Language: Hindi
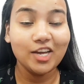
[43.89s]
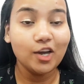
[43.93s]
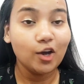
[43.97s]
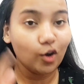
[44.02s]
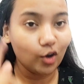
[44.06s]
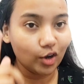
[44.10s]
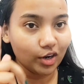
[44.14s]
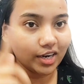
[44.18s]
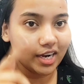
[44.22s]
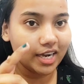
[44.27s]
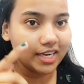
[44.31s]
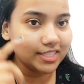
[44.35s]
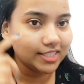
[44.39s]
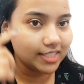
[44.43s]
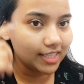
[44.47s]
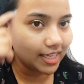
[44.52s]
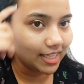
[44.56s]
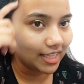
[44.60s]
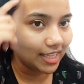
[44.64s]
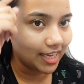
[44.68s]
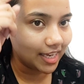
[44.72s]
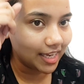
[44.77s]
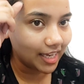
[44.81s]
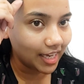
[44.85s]
और गाइज ये
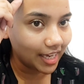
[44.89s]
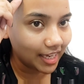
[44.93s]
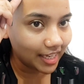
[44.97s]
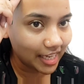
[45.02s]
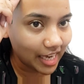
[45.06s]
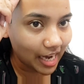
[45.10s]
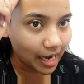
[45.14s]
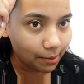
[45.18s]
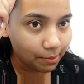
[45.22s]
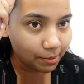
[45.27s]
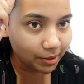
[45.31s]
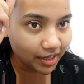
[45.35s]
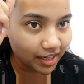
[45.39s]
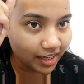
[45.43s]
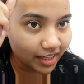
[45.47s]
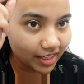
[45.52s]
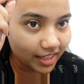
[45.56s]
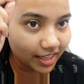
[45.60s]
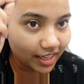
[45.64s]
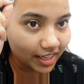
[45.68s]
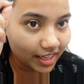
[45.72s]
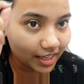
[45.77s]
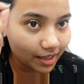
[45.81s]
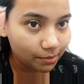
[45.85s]
देखिए यहाँ पर ये
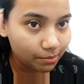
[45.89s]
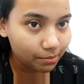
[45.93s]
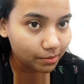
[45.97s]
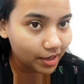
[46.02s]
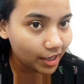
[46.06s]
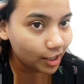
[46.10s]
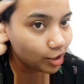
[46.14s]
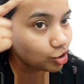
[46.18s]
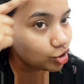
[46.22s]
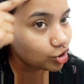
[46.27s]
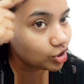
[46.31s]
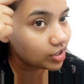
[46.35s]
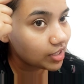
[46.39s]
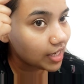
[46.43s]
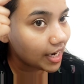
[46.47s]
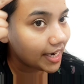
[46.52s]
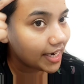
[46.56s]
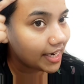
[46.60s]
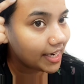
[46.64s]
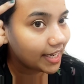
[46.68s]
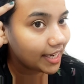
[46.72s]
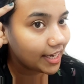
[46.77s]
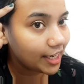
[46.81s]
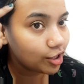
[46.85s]
देखिए मेरे जो
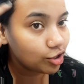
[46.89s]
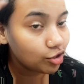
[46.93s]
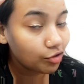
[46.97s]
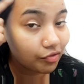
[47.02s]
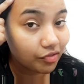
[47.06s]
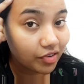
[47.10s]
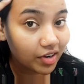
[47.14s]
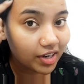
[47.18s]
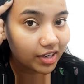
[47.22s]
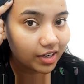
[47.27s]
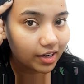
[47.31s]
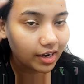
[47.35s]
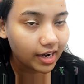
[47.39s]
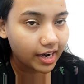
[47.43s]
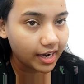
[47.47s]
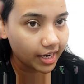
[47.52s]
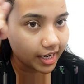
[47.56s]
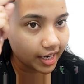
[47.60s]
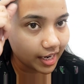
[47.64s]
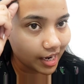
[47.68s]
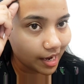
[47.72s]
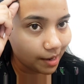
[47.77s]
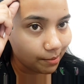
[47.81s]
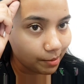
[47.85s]
साइड के ये जो फ्रंट लाइन
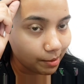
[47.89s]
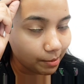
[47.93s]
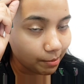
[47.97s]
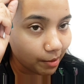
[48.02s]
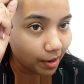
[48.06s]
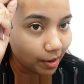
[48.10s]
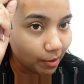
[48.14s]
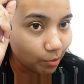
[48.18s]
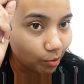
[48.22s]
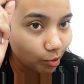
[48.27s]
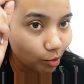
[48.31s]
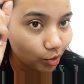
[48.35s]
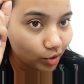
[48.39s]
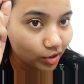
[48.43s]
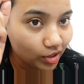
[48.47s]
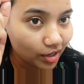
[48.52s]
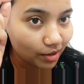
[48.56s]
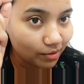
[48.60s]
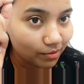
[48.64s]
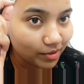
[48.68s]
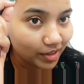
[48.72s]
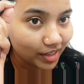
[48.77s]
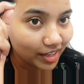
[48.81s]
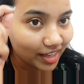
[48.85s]
है यहाँ पर बाल बहुत
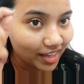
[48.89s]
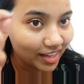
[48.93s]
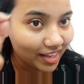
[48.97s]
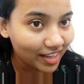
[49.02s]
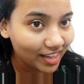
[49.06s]
कम थे